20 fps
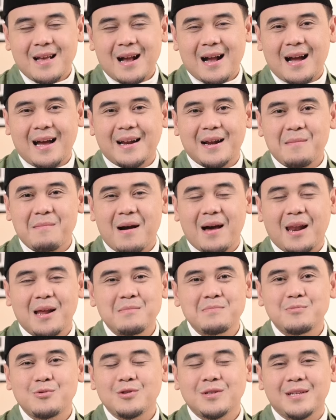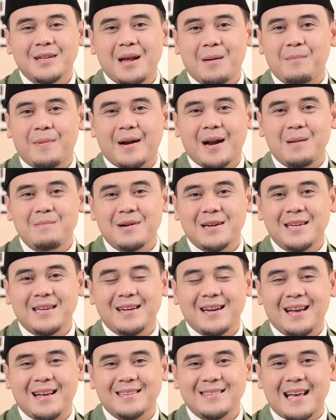Karena malam pun tidak pernah
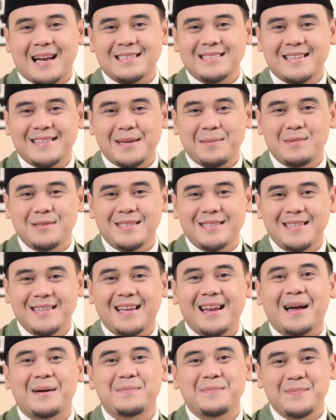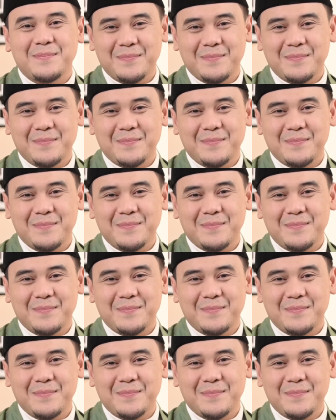menghina takdirnya menjadi gelap.